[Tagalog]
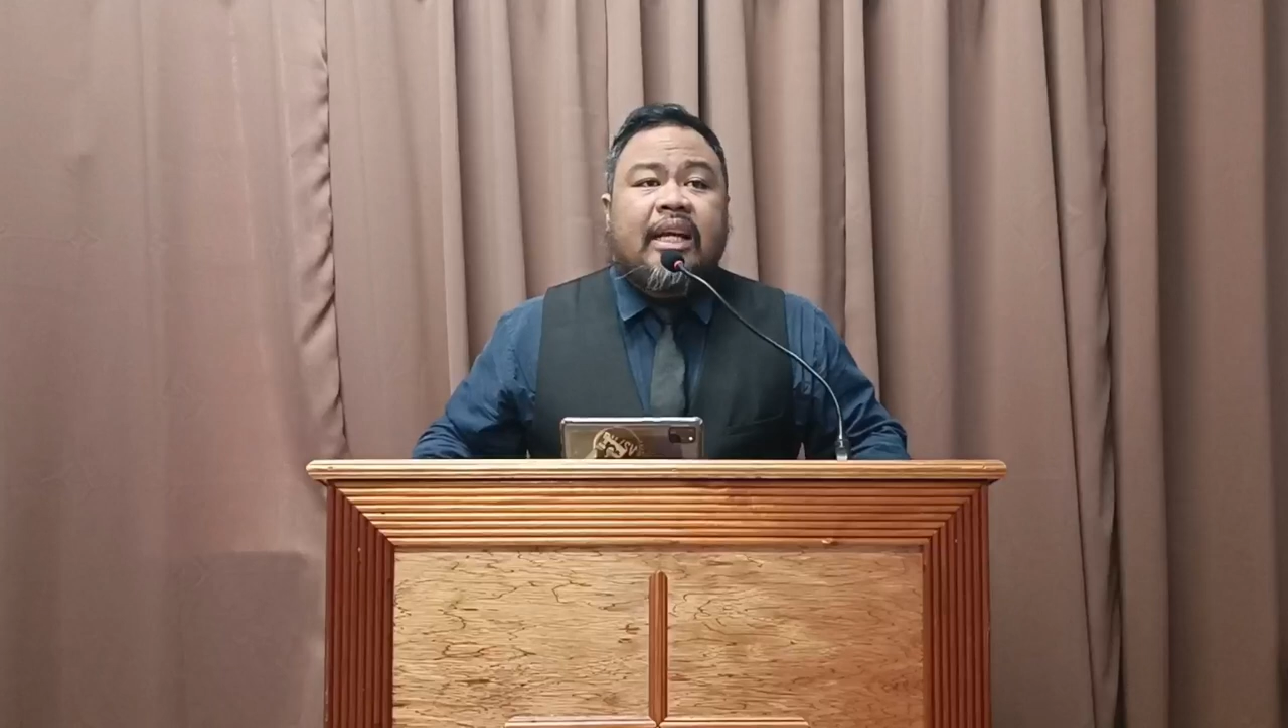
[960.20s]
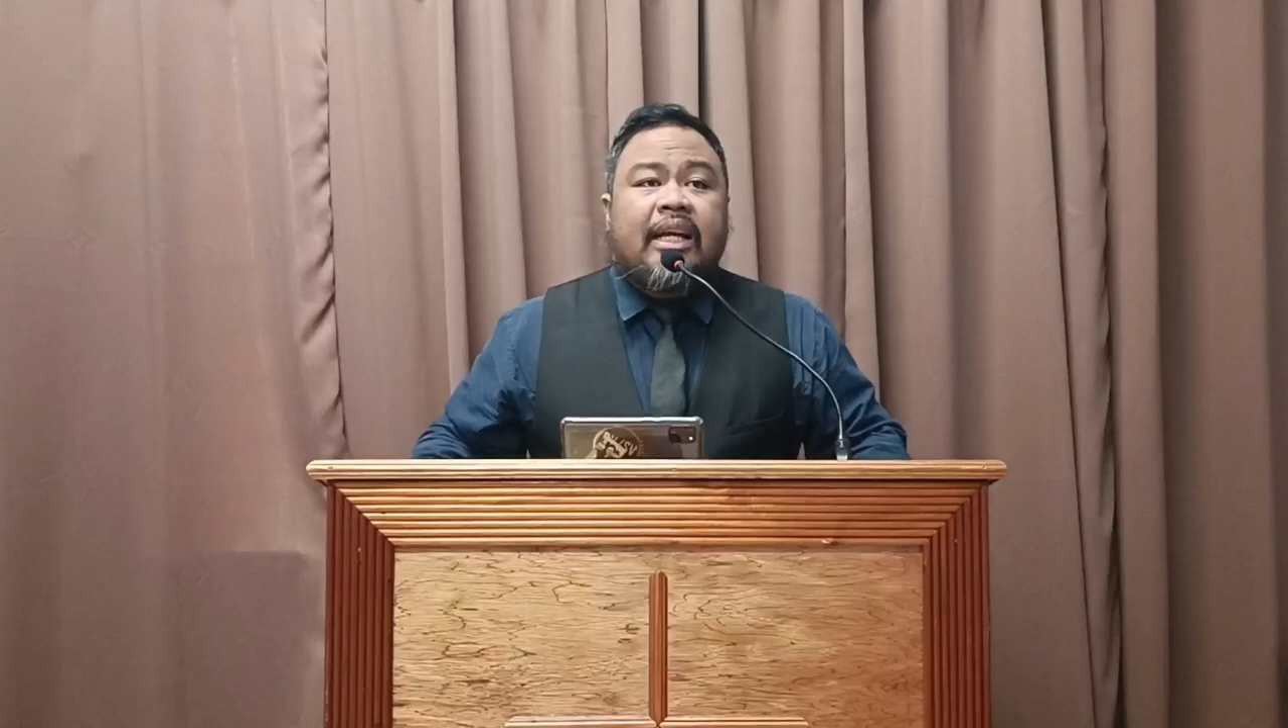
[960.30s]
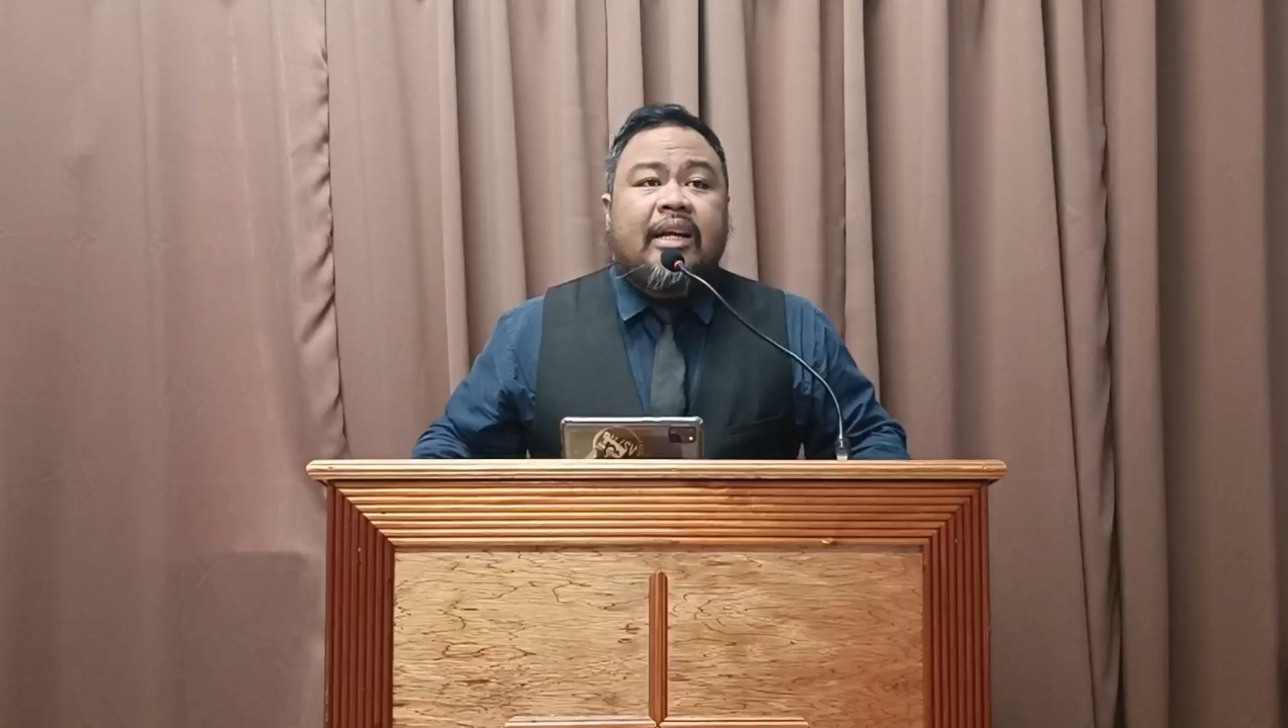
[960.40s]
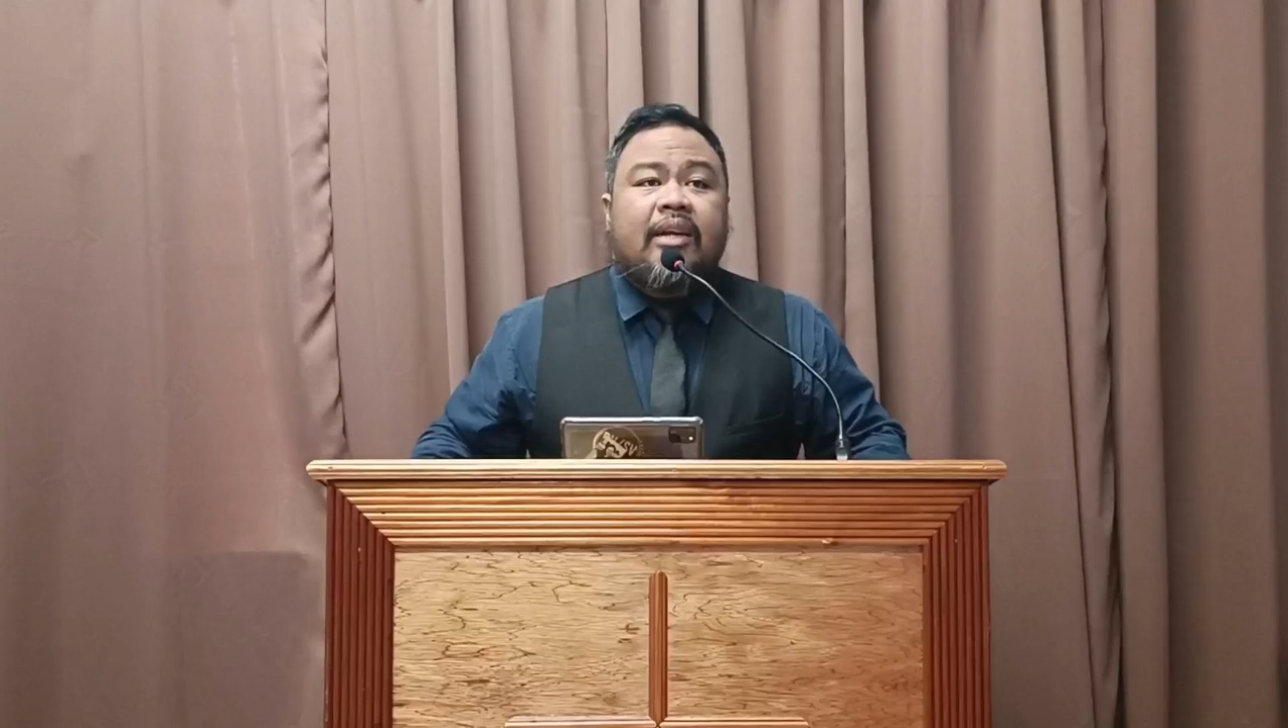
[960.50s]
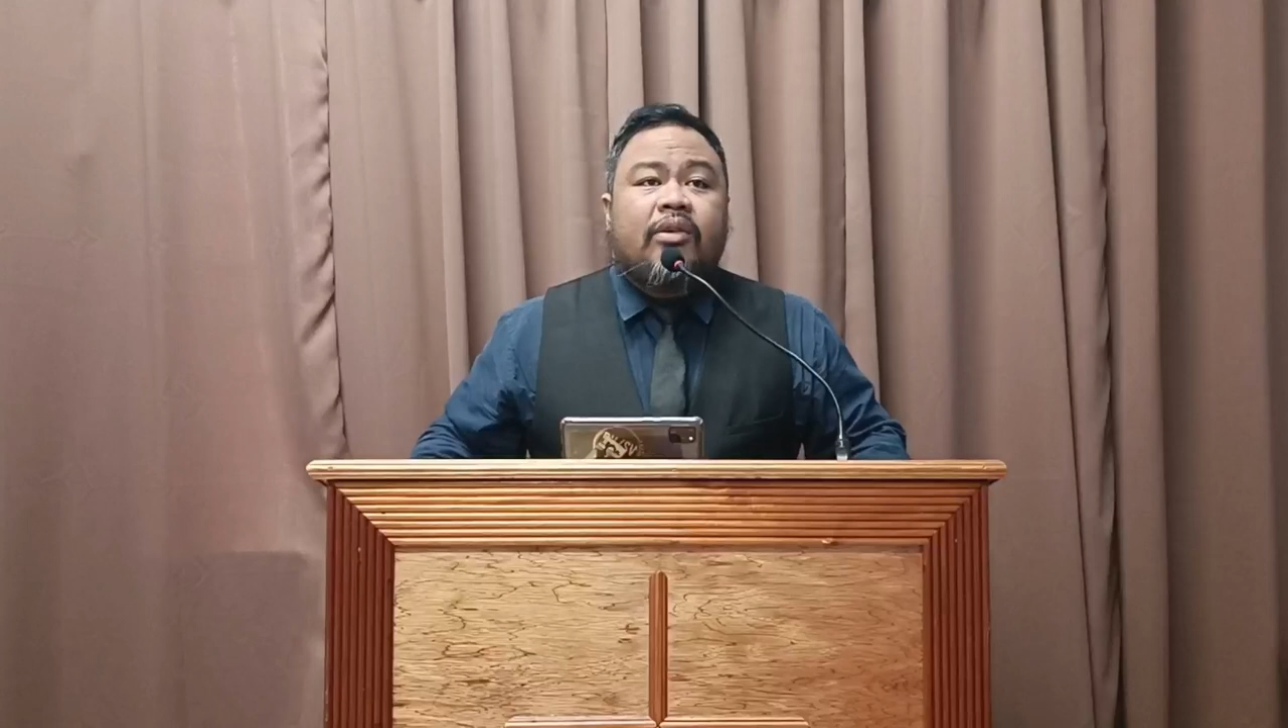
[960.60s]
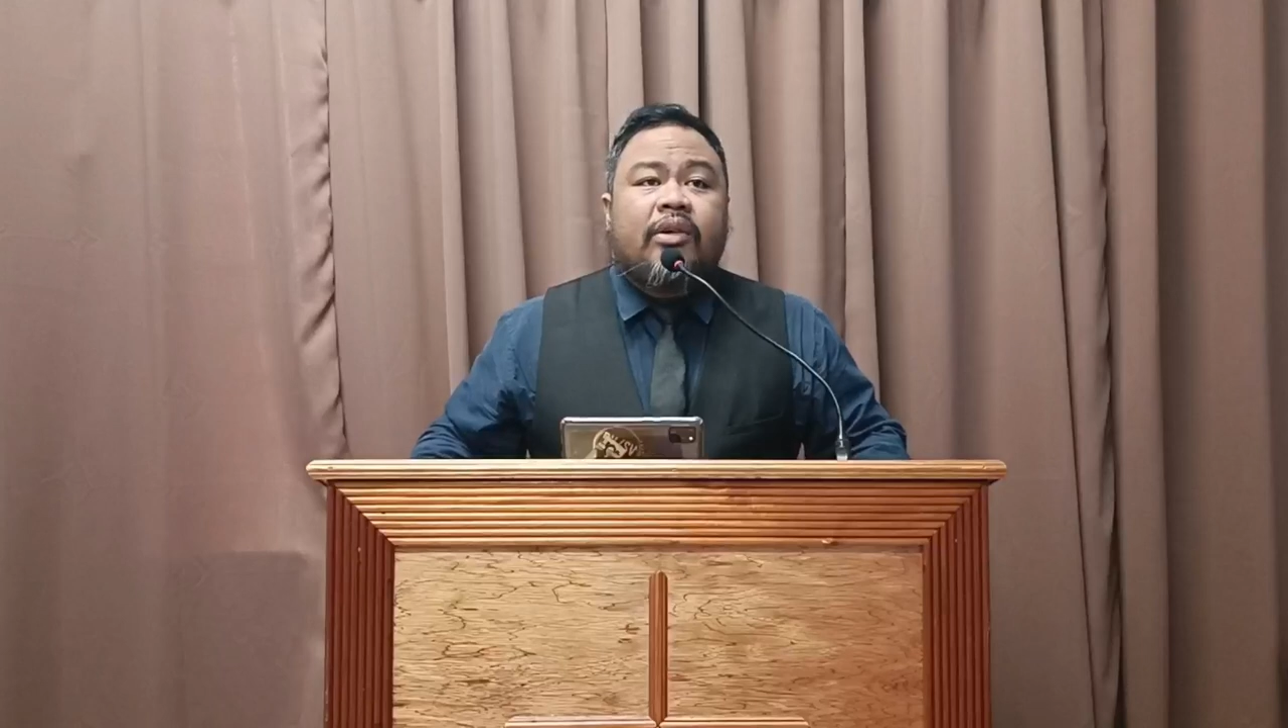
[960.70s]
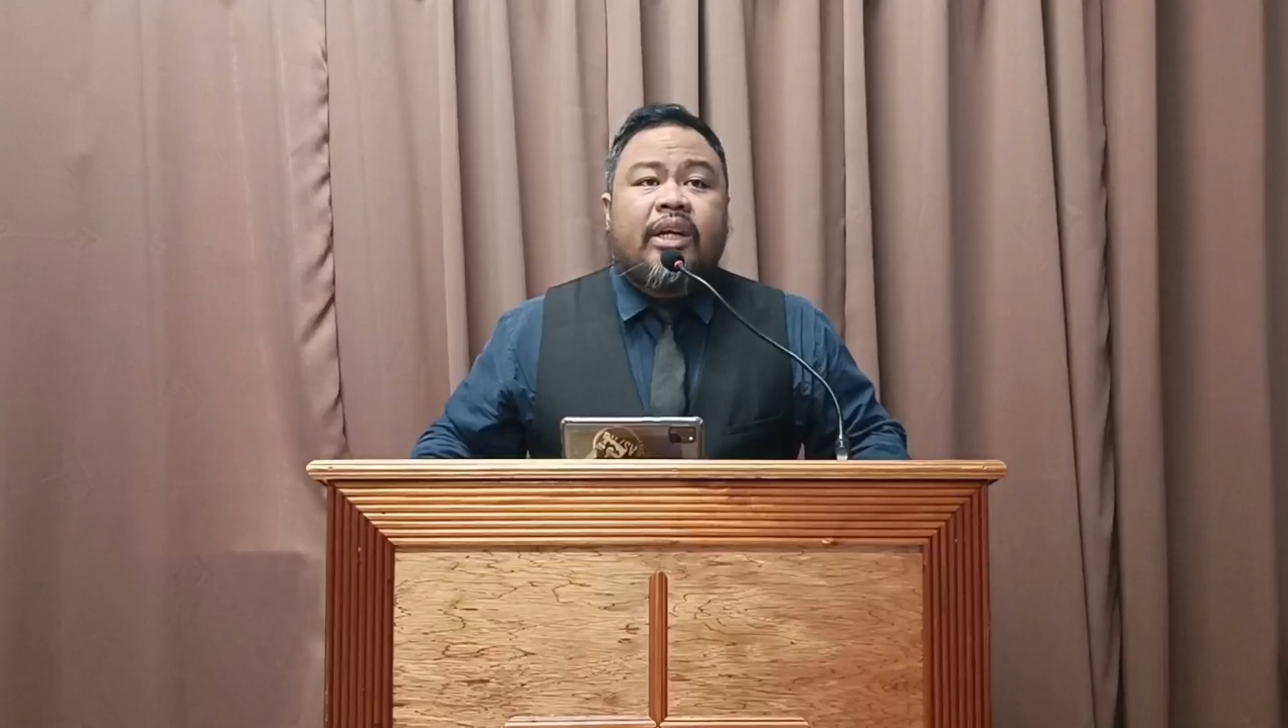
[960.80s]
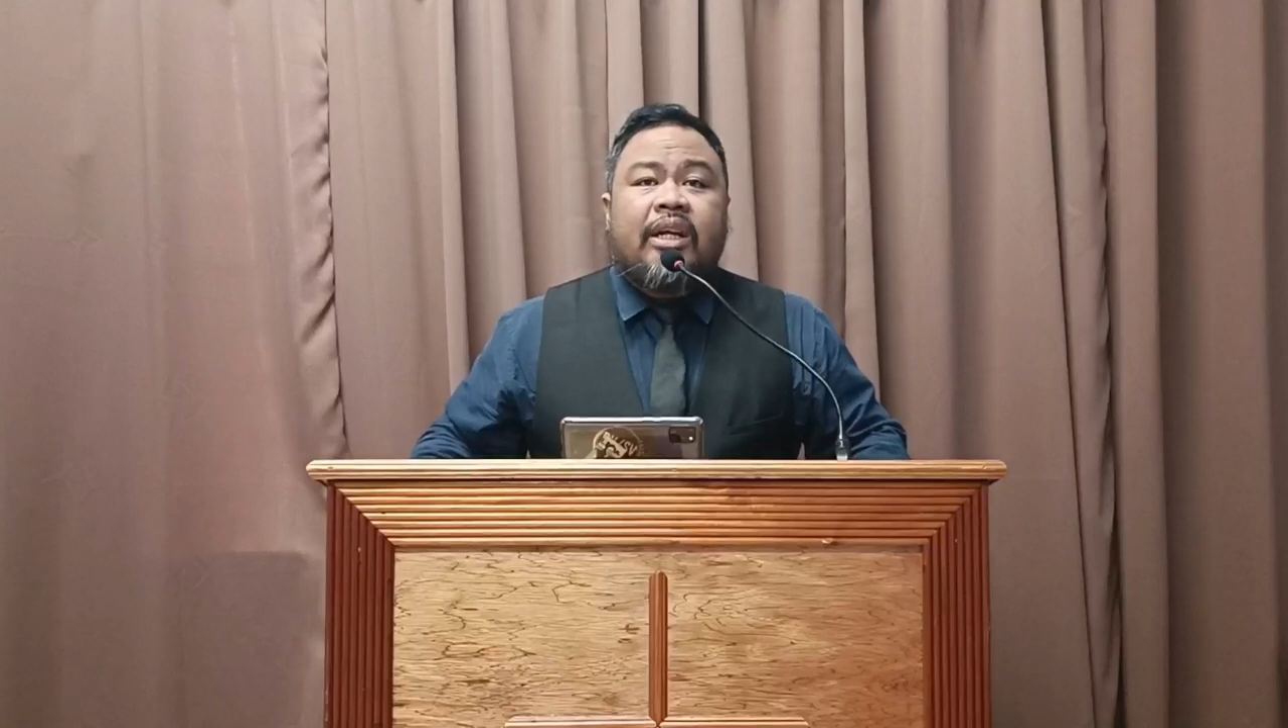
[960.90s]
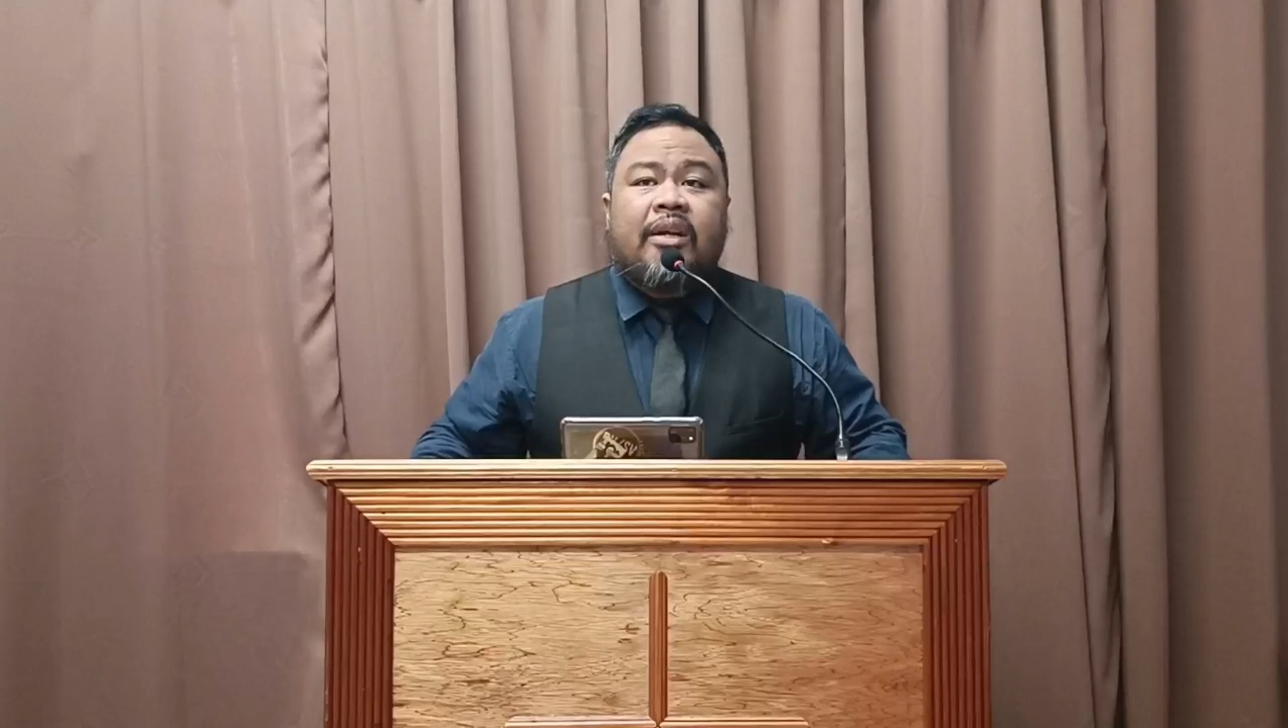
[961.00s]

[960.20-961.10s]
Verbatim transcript: kailan ba talaga